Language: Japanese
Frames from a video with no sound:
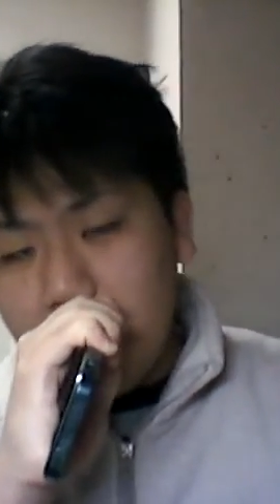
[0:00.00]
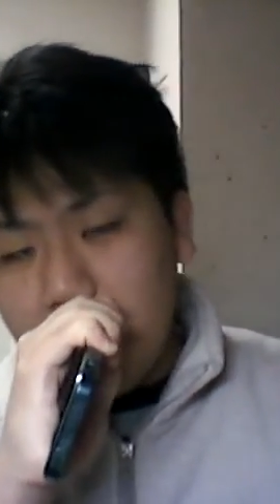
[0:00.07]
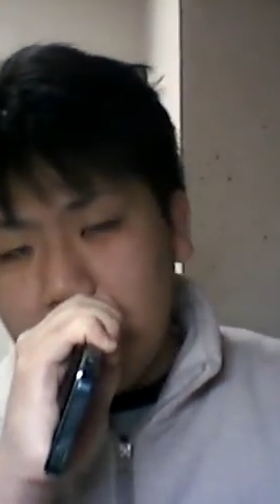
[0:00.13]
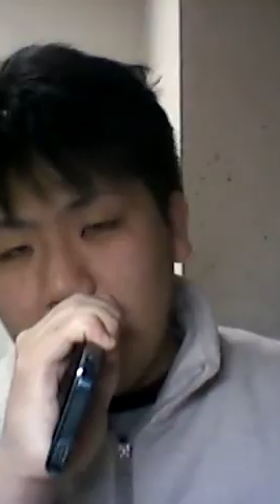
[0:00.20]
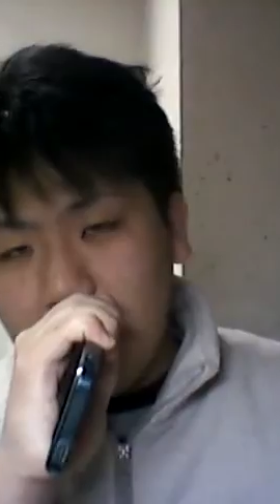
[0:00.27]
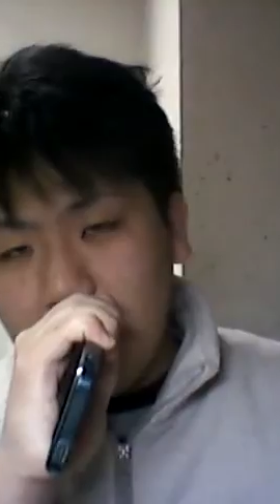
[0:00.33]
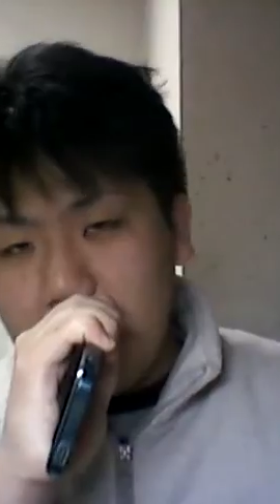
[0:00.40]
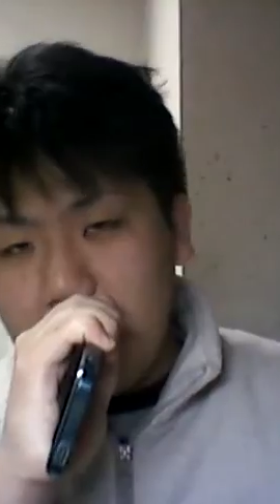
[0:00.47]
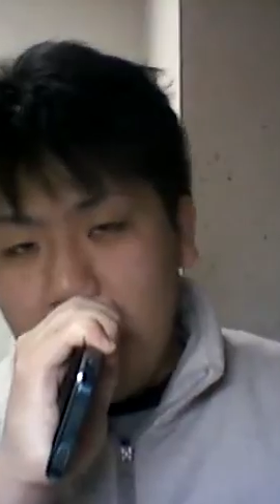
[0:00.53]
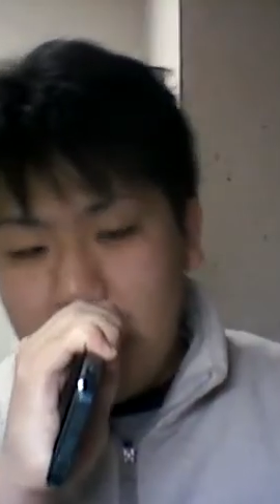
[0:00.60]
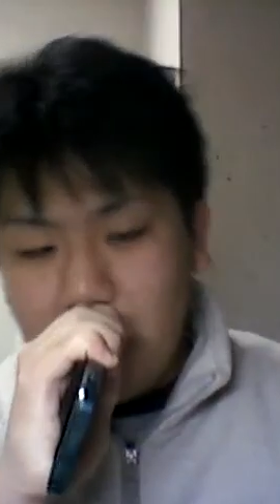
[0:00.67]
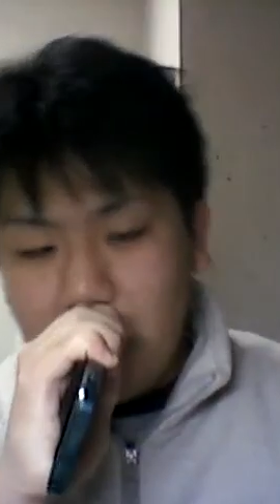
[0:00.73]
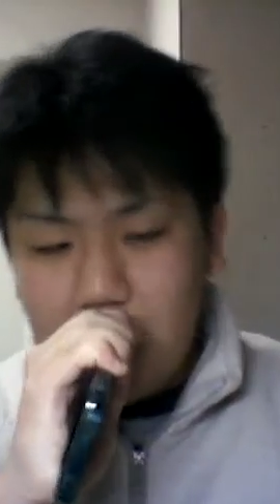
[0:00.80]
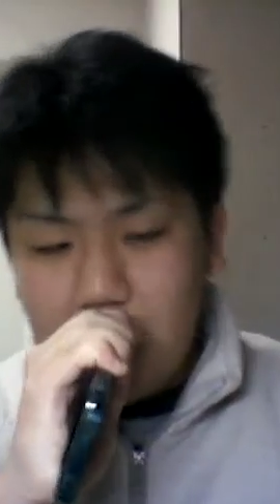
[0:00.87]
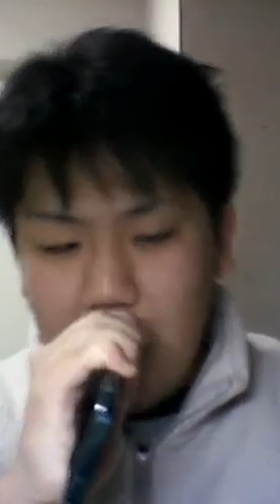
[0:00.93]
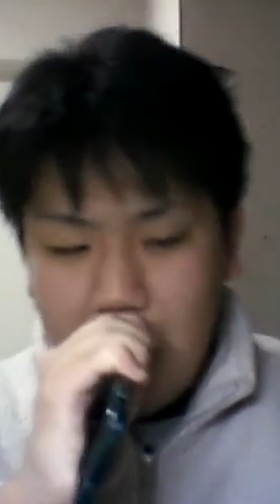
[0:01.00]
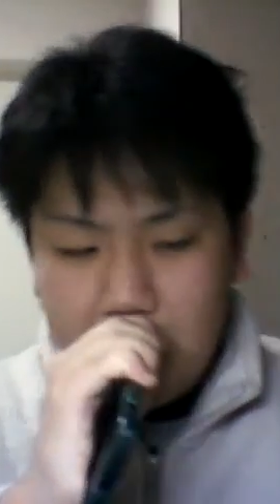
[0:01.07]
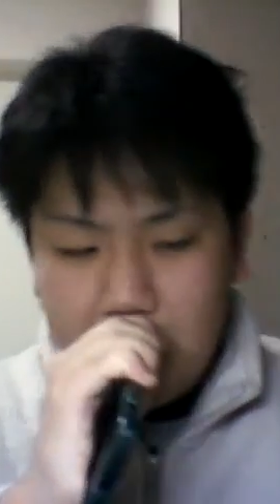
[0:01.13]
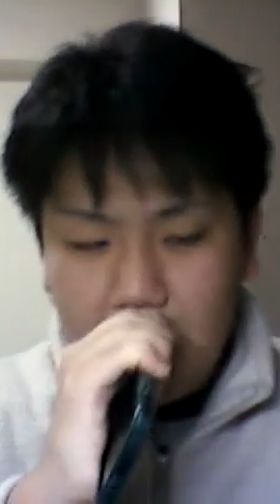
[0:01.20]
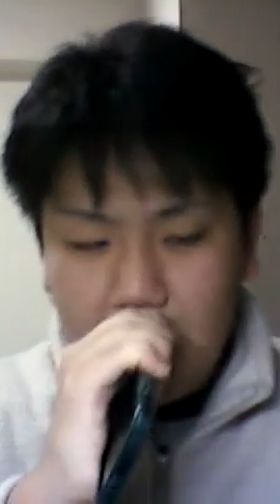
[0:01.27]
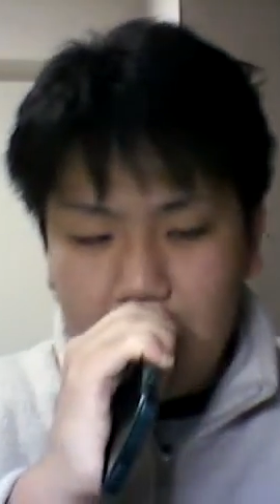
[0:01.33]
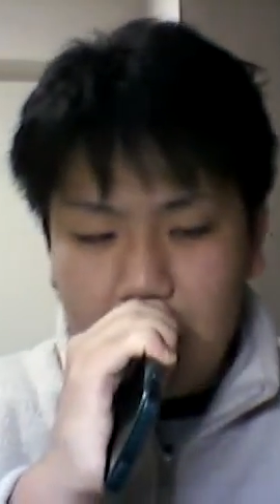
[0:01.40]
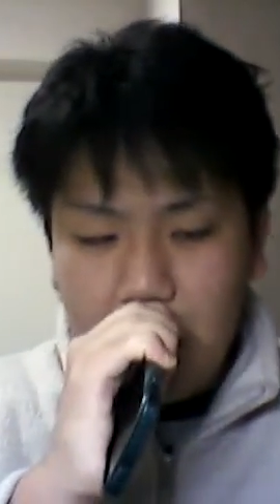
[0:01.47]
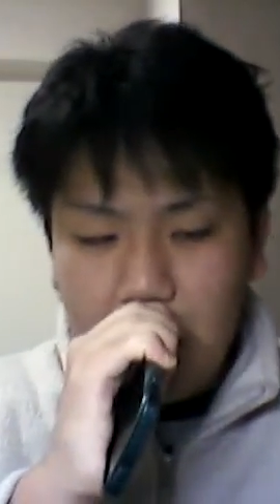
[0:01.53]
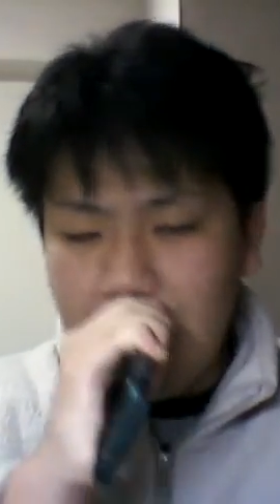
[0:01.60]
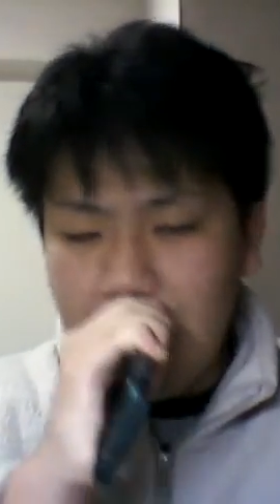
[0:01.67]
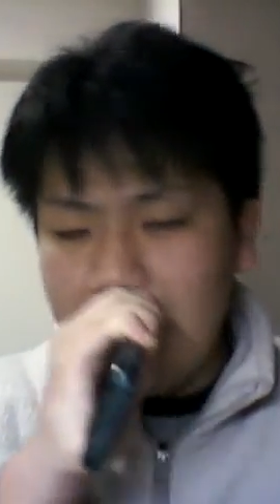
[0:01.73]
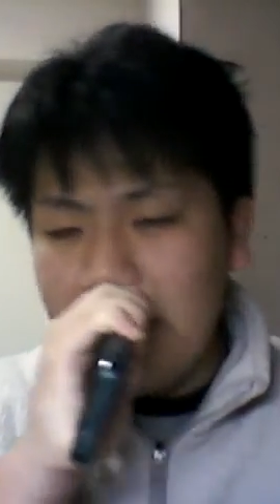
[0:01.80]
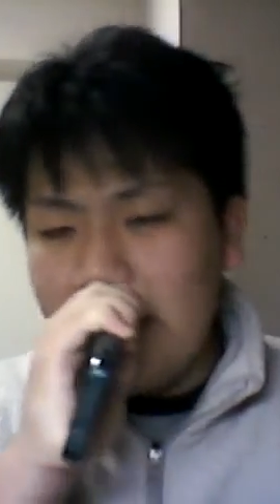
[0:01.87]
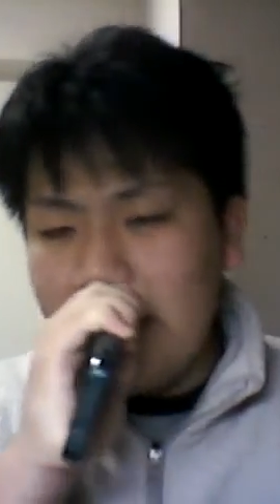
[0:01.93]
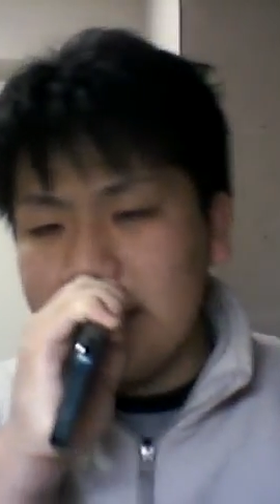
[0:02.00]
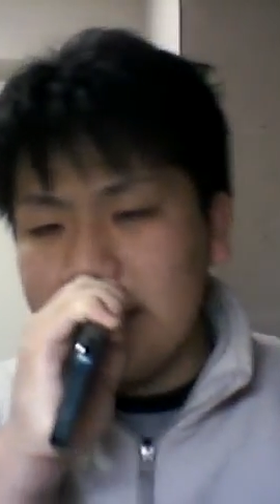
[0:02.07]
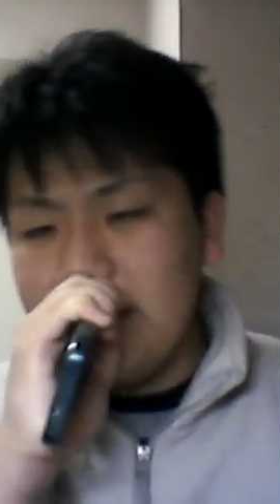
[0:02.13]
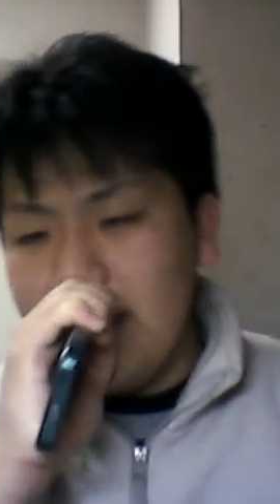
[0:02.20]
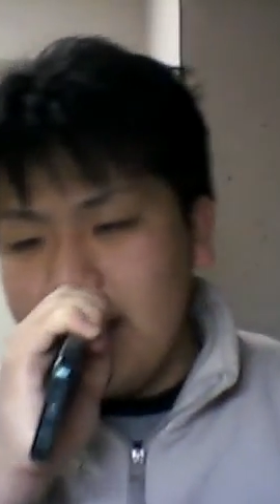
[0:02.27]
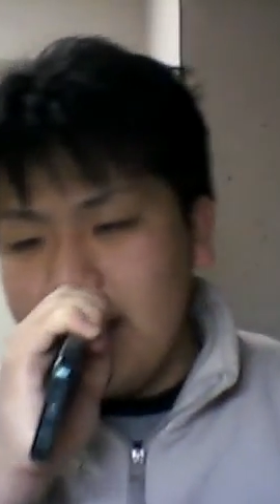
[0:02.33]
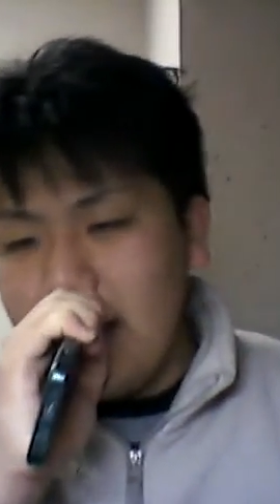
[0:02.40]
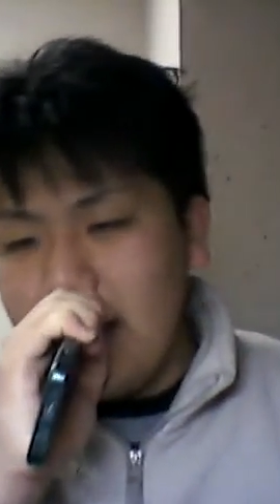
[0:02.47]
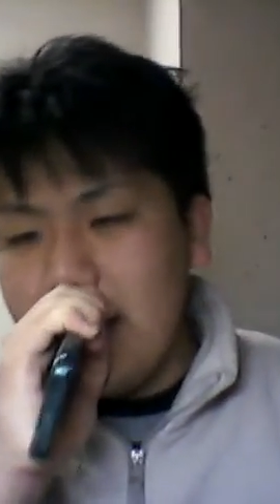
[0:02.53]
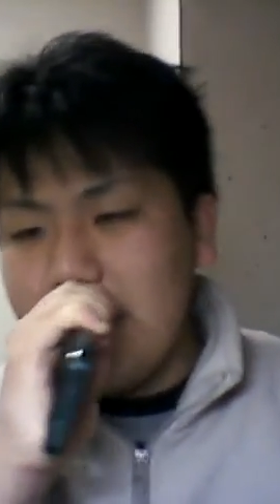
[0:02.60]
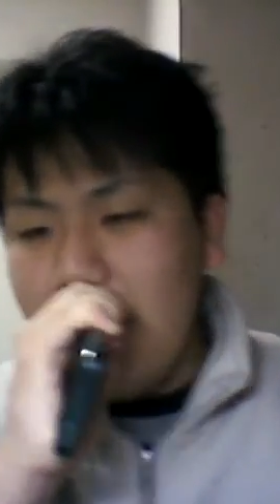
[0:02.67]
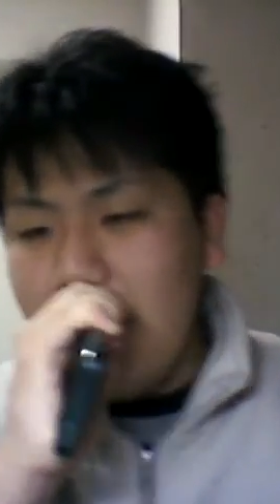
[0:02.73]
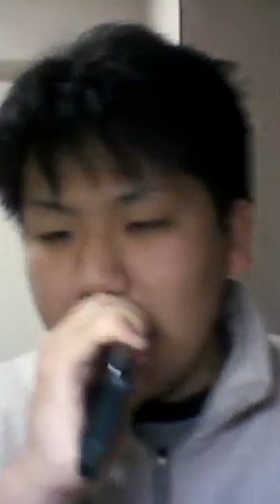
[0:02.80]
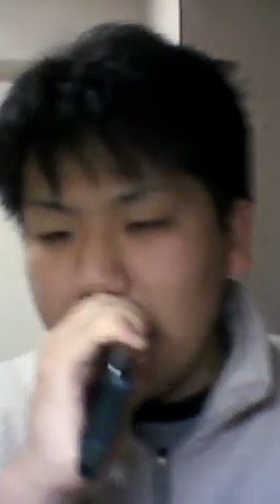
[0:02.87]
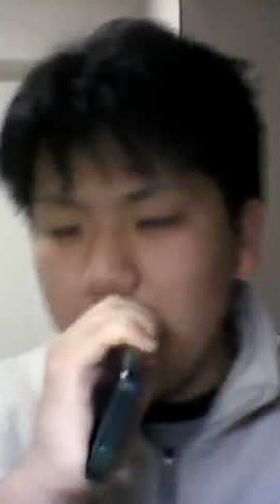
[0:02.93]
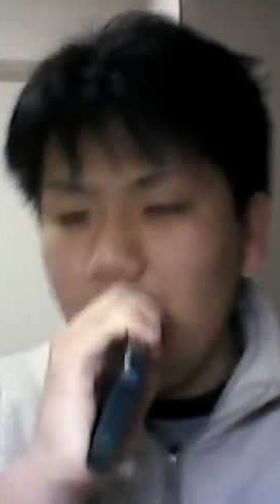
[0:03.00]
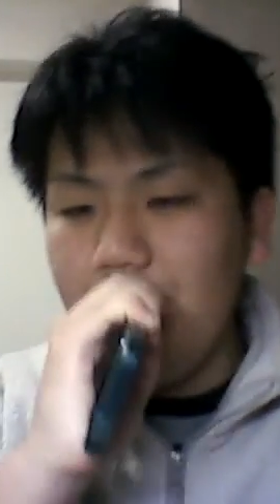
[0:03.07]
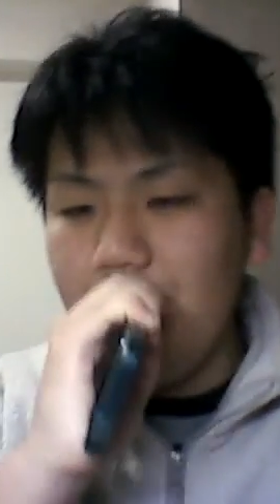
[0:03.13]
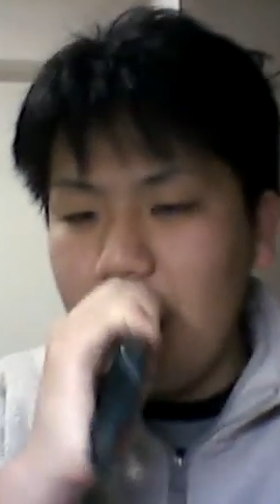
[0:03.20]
太って今日大丈夫。でもまだ痩せてるから大丈夫。